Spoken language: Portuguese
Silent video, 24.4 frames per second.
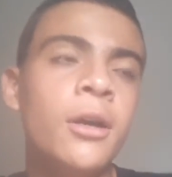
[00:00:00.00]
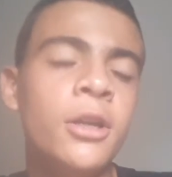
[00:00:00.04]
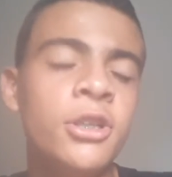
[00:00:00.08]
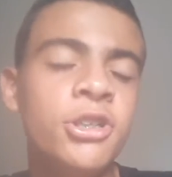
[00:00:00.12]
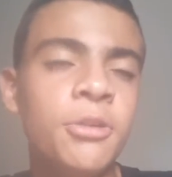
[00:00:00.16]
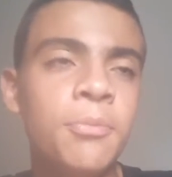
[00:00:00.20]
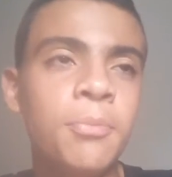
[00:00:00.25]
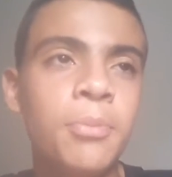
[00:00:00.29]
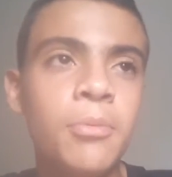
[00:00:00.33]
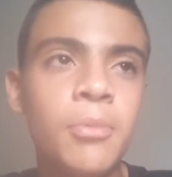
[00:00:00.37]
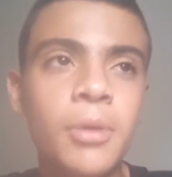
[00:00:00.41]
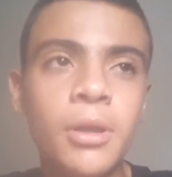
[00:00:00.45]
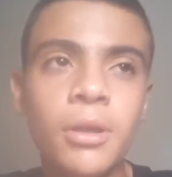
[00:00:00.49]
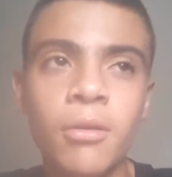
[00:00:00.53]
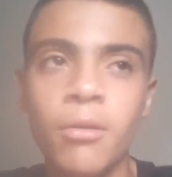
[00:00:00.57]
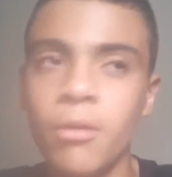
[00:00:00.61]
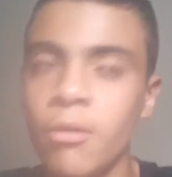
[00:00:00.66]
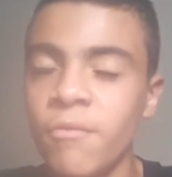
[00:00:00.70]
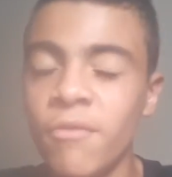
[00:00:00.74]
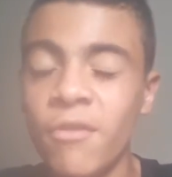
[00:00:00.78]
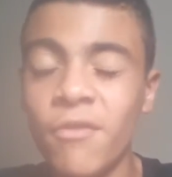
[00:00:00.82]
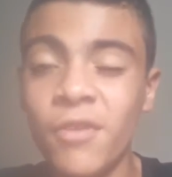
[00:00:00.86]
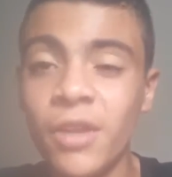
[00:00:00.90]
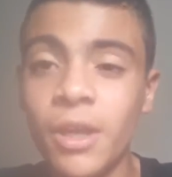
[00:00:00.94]
Tipo, mano, eu
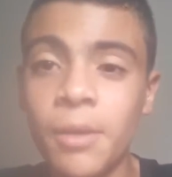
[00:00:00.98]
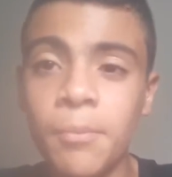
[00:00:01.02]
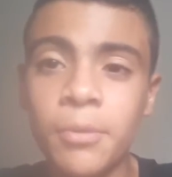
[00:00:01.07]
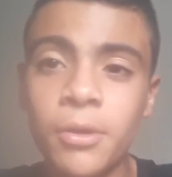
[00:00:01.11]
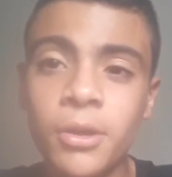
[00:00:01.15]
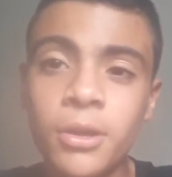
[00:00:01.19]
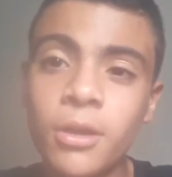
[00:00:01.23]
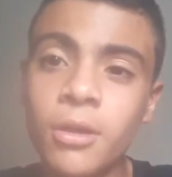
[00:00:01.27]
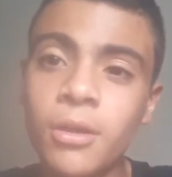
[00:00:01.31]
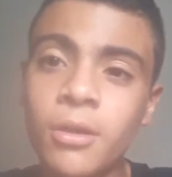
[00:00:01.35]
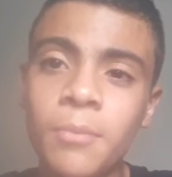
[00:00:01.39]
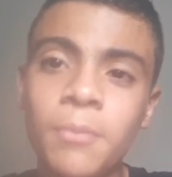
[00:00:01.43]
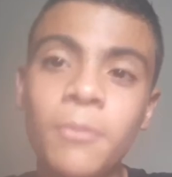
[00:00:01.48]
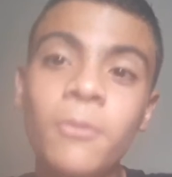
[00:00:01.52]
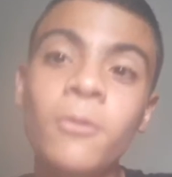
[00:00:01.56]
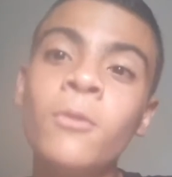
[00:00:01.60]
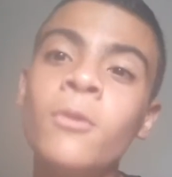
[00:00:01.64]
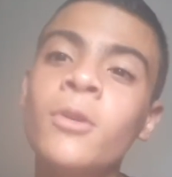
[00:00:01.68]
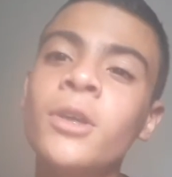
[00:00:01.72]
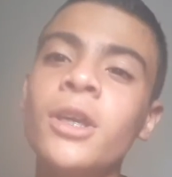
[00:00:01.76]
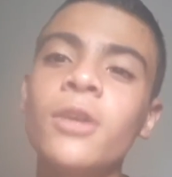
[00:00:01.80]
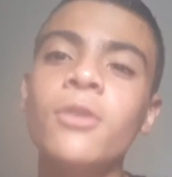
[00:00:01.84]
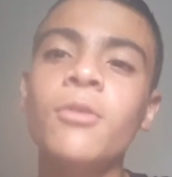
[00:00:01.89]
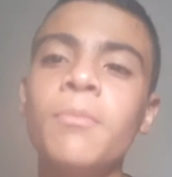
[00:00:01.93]
não vou falar porque eu,
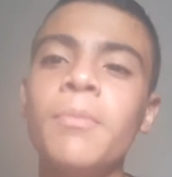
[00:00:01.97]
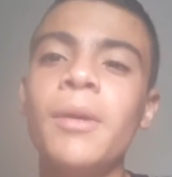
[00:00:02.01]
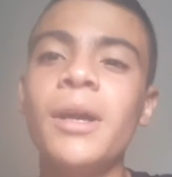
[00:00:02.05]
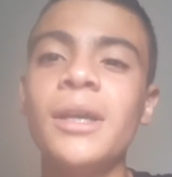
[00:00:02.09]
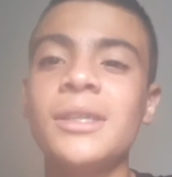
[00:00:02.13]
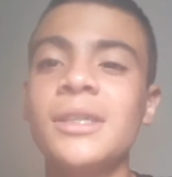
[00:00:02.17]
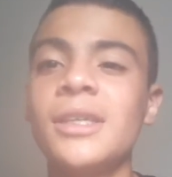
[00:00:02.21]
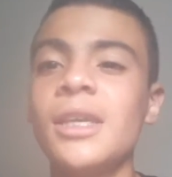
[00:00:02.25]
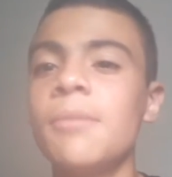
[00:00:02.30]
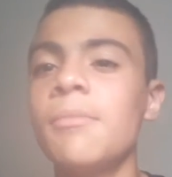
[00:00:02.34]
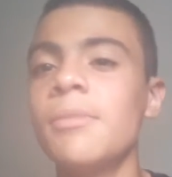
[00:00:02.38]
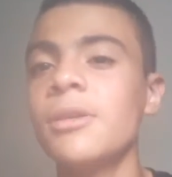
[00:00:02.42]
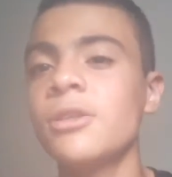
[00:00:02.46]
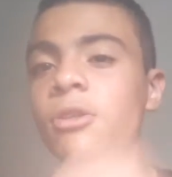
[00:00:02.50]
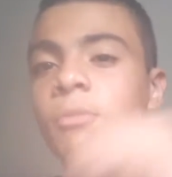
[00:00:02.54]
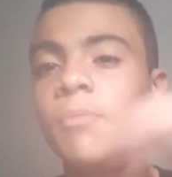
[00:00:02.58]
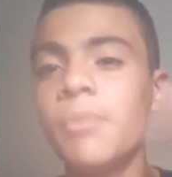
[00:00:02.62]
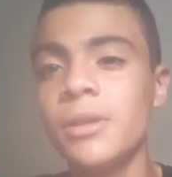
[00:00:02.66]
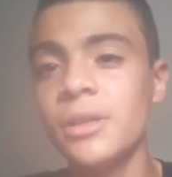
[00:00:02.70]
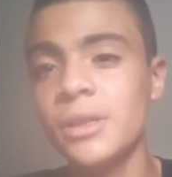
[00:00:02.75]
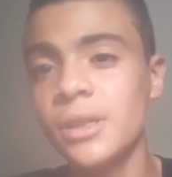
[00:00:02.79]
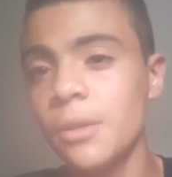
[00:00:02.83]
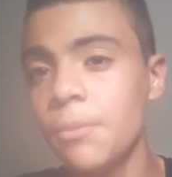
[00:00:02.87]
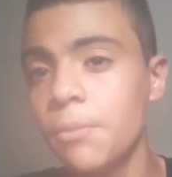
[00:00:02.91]
que eu não passei, mas eu
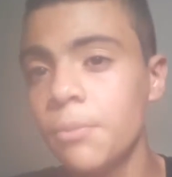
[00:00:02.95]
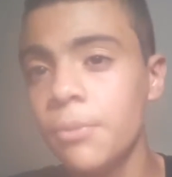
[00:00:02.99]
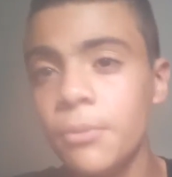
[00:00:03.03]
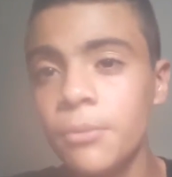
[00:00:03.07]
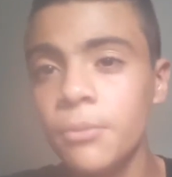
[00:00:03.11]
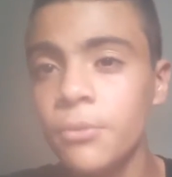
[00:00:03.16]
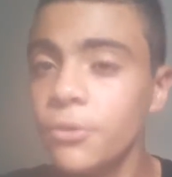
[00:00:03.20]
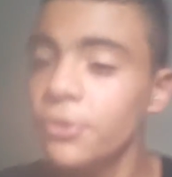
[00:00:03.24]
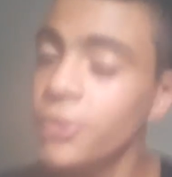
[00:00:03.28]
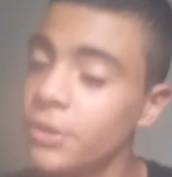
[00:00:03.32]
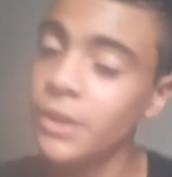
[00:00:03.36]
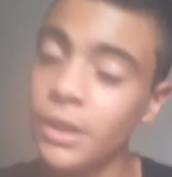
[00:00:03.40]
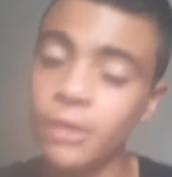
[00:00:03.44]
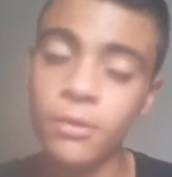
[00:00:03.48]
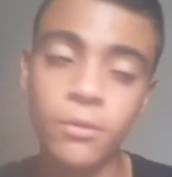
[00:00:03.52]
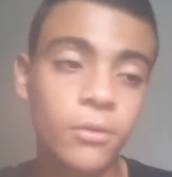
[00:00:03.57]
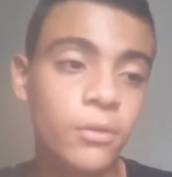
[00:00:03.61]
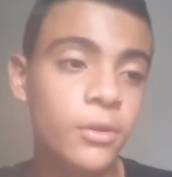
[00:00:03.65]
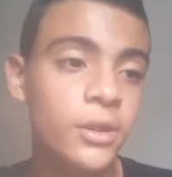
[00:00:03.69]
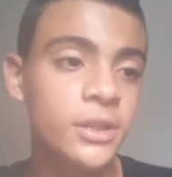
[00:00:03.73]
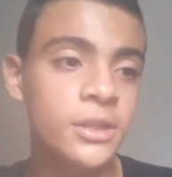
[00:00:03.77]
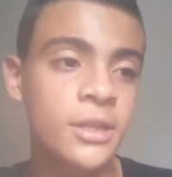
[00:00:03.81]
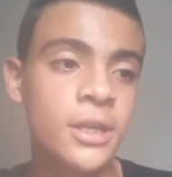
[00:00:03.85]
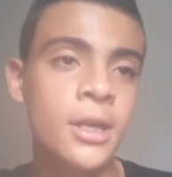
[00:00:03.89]
passei por muita
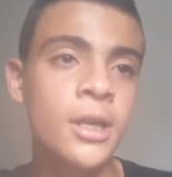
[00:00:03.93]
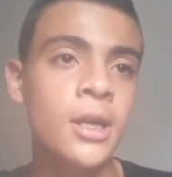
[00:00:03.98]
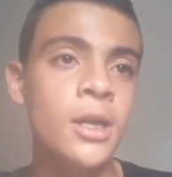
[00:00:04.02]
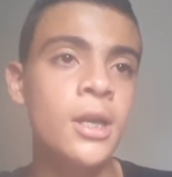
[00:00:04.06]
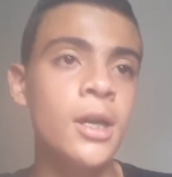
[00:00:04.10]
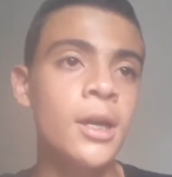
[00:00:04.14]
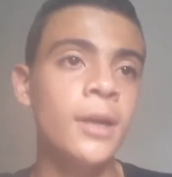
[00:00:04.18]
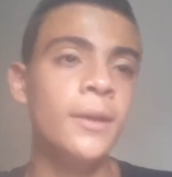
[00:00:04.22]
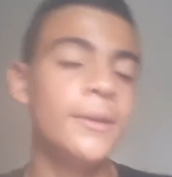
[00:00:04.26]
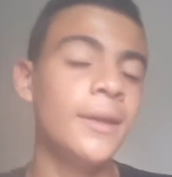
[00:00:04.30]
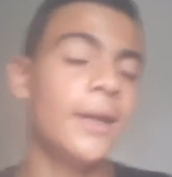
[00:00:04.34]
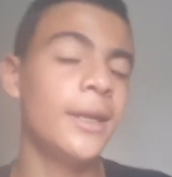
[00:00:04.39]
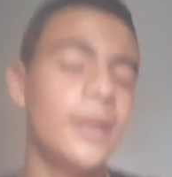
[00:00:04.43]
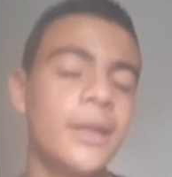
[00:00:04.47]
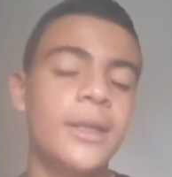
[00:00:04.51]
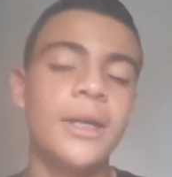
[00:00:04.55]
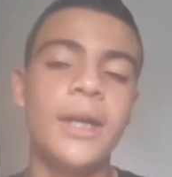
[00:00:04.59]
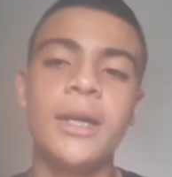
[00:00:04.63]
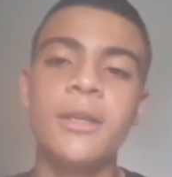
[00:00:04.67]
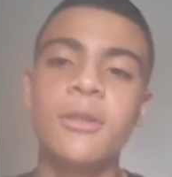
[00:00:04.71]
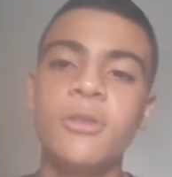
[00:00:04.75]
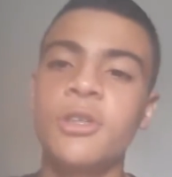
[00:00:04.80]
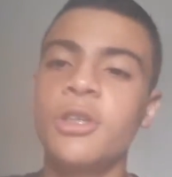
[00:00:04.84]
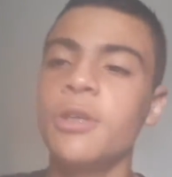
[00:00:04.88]
coisa, tá ligado?